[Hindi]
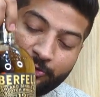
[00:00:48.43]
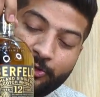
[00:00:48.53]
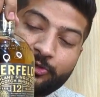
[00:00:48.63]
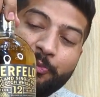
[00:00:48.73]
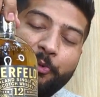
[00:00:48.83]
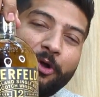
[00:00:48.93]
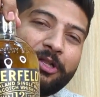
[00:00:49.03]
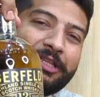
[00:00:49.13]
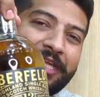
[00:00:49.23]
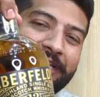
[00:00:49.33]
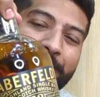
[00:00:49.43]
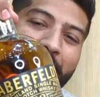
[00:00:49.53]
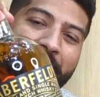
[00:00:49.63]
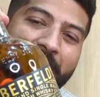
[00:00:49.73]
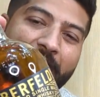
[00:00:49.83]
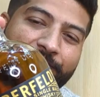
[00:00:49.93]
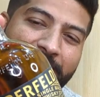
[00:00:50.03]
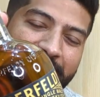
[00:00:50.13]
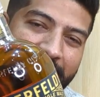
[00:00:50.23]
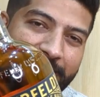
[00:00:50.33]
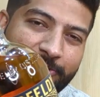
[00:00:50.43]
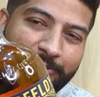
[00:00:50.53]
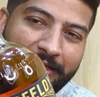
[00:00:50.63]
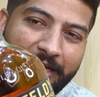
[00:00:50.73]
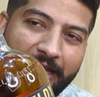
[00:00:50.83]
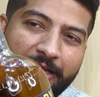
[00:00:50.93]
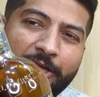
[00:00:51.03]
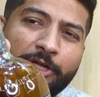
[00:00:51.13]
तो दोस्तों बॉटल देखने में काफी ज्यादा सुंदर है